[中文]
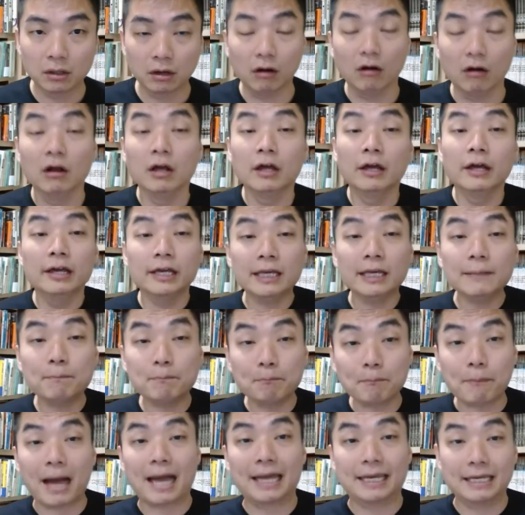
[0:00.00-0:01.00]
好，一
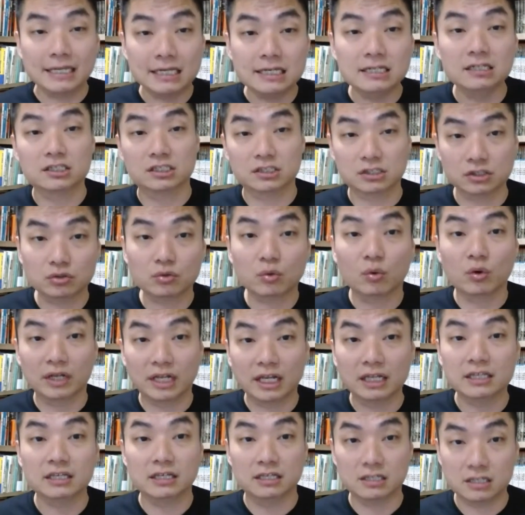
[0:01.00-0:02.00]
百一十多
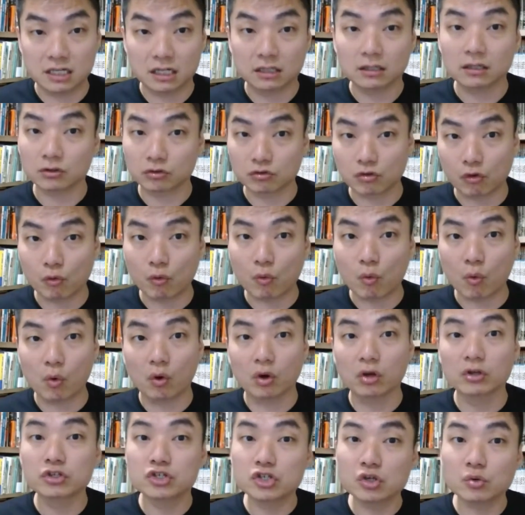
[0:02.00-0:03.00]
年以前的中
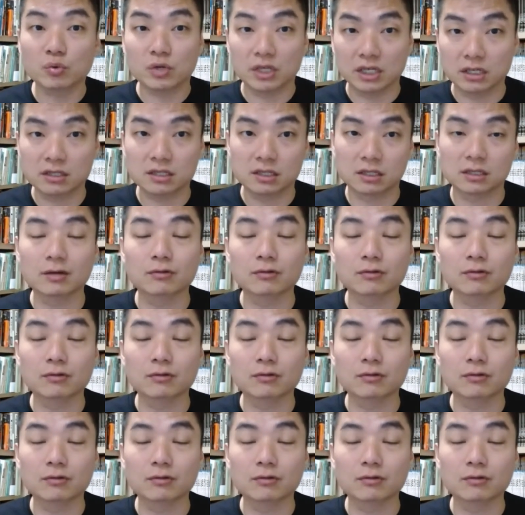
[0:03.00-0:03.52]
国就已